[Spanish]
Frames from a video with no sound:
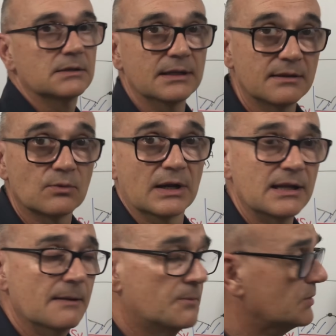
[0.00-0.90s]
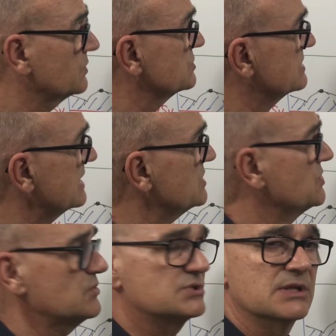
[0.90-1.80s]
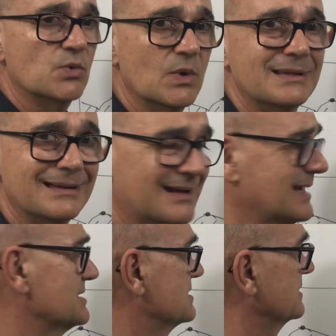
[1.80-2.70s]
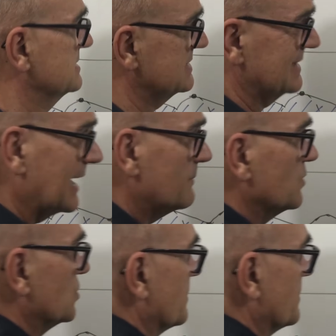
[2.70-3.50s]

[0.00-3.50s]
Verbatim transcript: eh, circularía por 250K, si está en el punto